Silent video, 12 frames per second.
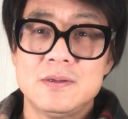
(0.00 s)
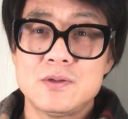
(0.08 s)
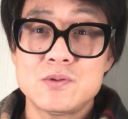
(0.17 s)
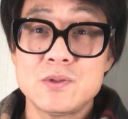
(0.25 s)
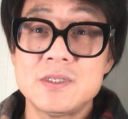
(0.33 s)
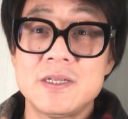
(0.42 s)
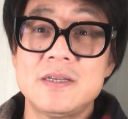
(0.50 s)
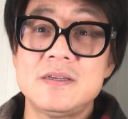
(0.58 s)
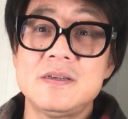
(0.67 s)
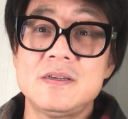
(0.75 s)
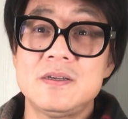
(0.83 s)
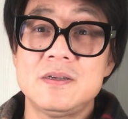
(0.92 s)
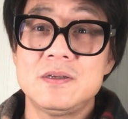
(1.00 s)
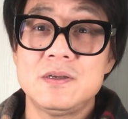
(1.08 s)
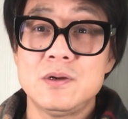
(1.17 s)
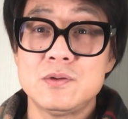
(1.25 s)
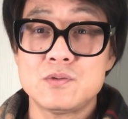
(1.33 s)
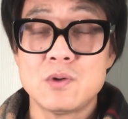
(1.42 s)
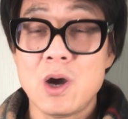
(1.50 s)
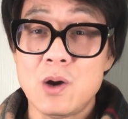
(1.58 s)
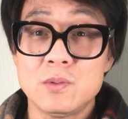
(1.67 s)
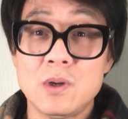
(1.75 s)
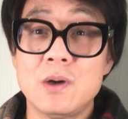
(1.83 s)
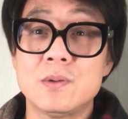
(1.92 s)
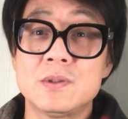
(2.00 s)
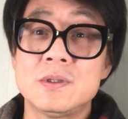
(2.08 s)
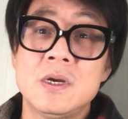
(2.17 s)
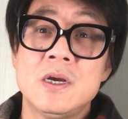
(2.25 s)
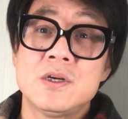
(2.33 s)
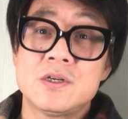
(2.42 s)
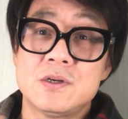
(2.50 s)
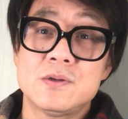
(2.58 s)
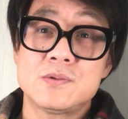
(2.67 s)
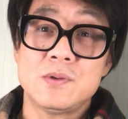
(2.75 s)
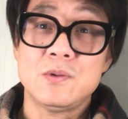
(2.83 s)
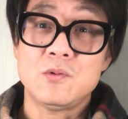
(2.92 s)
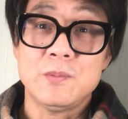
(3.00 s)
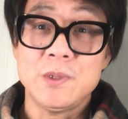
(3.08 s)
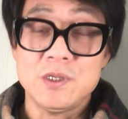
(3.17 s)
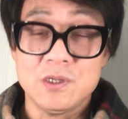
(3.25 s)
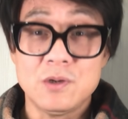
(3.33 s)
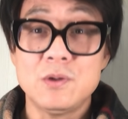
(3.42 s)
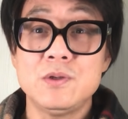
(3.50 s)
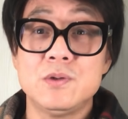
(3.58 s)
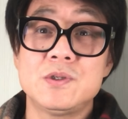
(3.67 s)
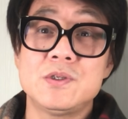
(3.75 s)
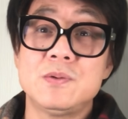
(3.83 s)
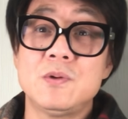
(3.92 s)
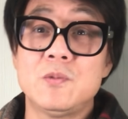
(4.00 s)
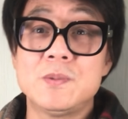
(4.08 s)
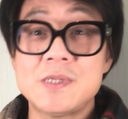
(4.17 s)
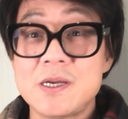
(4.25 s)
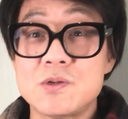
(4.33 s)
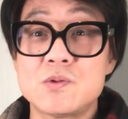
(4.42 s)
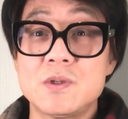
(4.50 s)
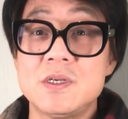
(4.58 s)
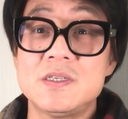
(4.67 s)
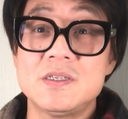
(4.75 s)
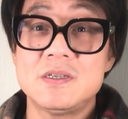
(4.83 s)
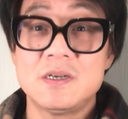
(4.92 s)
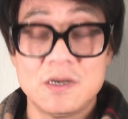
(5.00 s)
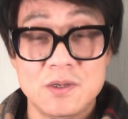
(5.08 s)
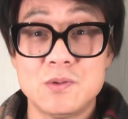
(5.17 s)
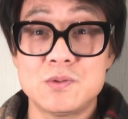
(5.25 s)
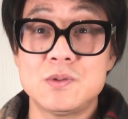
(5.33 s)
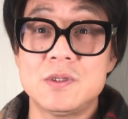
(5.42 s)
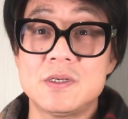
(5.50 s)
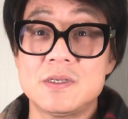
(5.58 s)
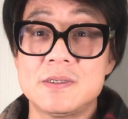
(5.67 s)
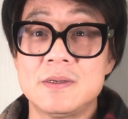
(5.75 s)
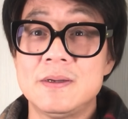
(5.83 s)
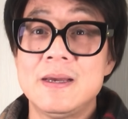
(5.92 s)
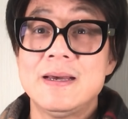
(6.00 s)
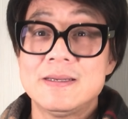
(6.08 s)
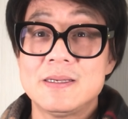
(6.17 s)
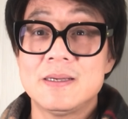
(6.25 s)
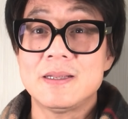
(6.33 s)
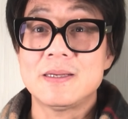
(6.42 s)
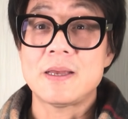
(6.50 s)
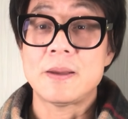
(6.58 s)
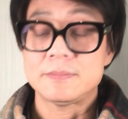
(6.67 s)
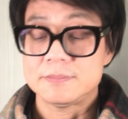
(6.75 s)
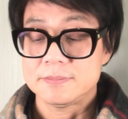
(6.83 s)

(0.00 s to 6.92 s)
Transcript: 说起来，真是要说好多好多时候，所以我们以后有机会，我们再说一些很有趣的事情。谢谢大家。